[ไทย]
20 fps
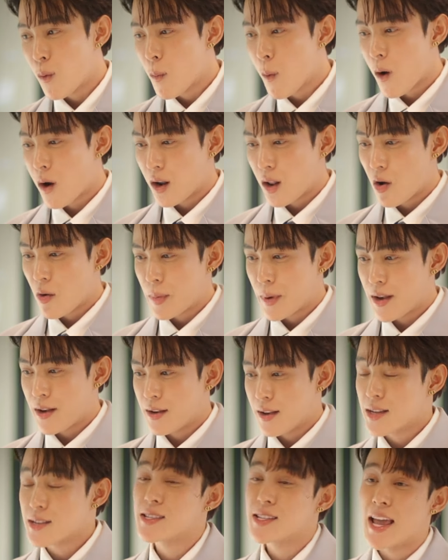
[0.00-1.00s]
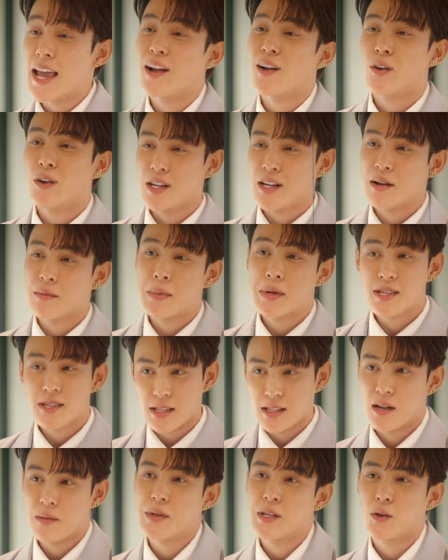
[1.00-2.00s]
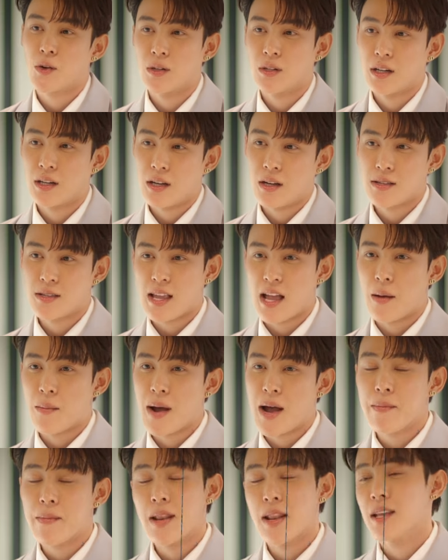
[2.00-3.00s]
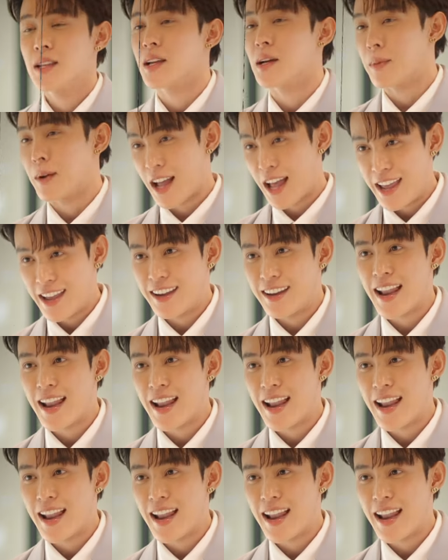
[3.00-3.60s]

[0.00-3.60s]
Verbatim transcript: มองเราเป็นนักแสดงคนหนึ่งเป็นศิลปินคนหนึ่งเราสามารถไปเล่นกับใคร